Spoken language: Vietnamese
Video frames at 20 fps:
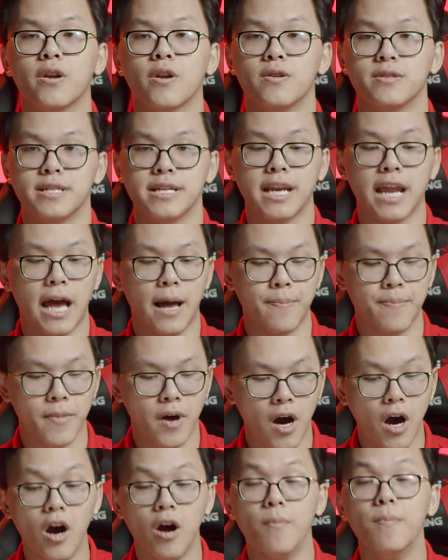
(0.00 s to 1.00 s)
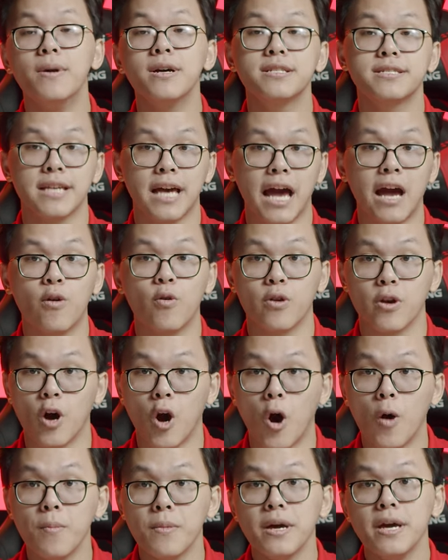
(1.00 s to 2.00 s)
đó chính là ở mức giá của
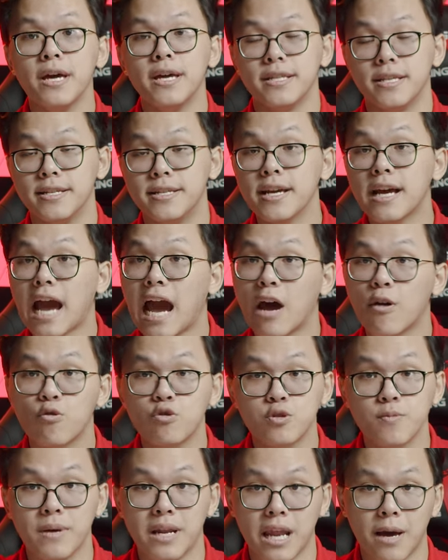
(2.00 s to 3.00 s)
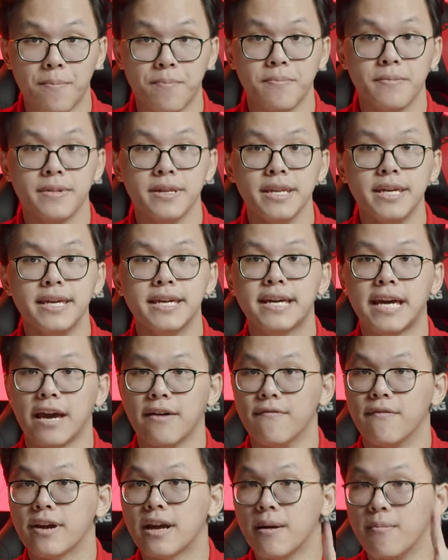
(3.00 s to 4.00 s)
nó thì chiếc Aorus 15 đi kèm
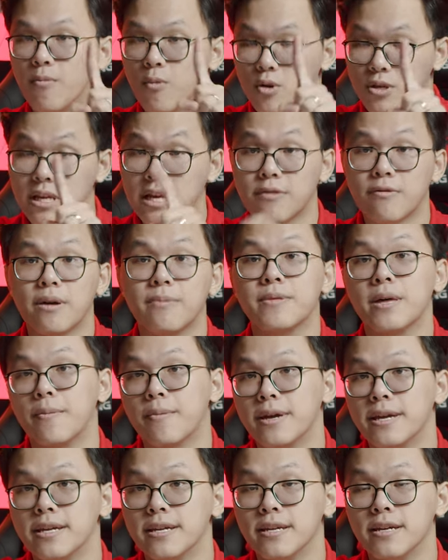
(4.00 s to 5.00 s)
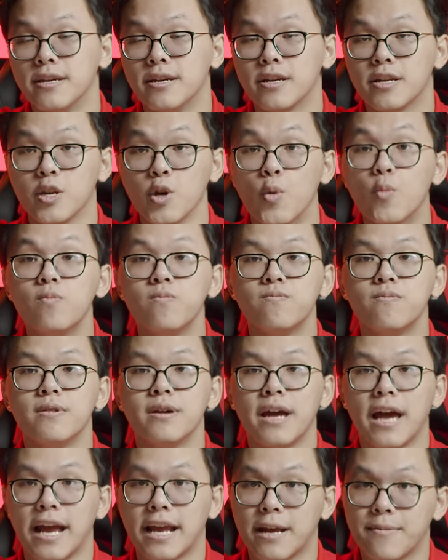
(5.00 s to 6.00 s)
với cả một thanh RAM 8GB. Đúng,
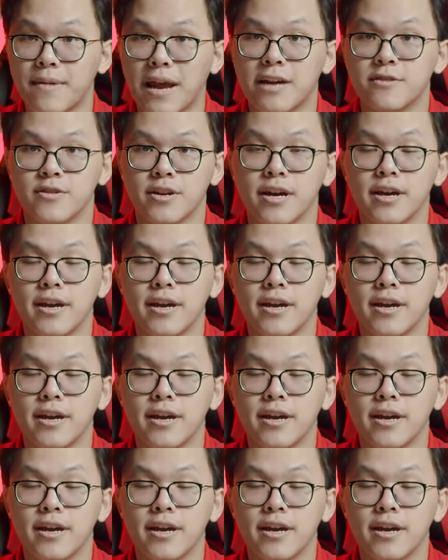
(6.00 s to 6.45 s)
anh em nghe rồi